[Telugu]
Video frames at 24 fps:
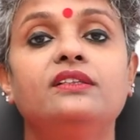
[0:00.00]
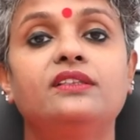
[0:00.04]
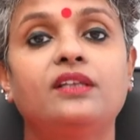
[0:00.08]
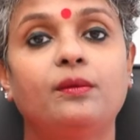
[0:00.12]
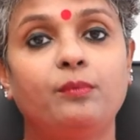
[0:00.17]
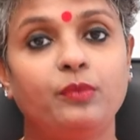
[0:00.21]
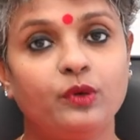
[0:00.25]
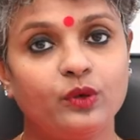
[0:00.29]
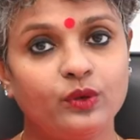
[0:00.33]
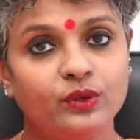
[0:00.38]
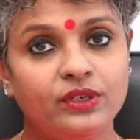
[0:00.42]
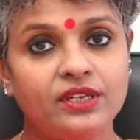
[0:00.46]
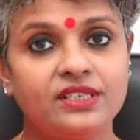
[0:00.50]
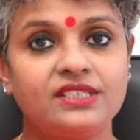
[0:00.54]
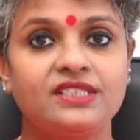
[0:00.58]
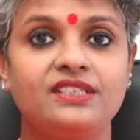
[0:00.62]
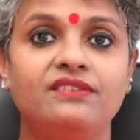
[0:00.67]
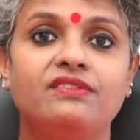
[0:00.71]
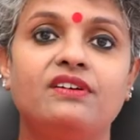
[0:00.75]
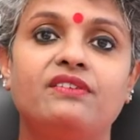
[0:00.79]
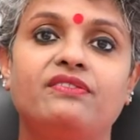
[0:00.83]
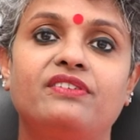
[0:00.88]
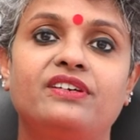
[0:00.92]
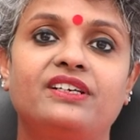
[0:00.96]
తప్పకుండా
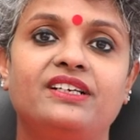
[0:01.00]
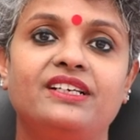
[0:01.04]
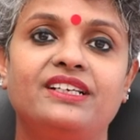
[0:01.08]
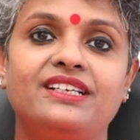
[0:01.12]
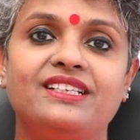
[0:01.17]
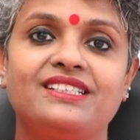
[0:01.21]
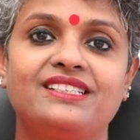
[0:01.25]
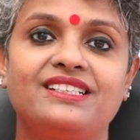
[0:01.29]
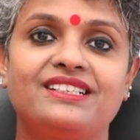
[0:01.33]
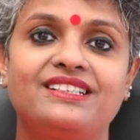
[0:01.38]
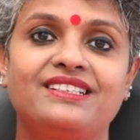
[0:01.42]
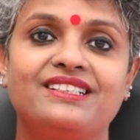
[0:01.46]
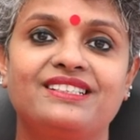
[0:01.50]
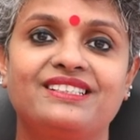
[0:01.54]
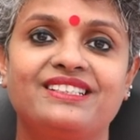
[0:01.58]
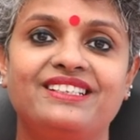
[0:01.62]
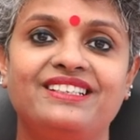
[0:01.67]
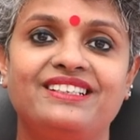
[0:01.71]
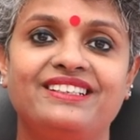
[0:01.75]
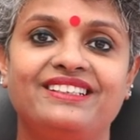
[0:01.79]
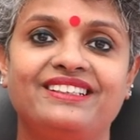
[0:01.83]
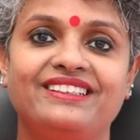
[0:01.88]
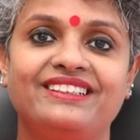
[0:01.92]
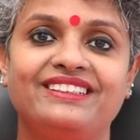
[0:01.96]
జీవా ఫర్టిలిటీ
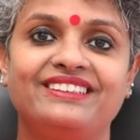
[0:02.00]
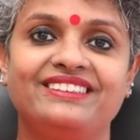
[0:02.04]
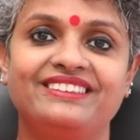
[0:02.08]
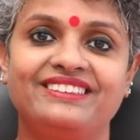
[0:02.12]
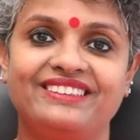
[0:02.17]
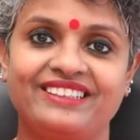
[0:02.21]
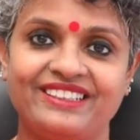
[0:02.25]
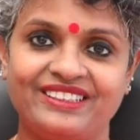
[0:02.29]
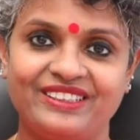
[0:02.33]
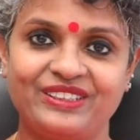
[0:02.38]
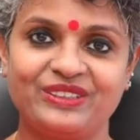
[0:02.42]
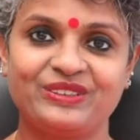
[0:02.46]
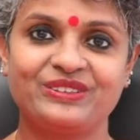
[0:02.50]
సెంటర్స్కి రండి థ్యాంక్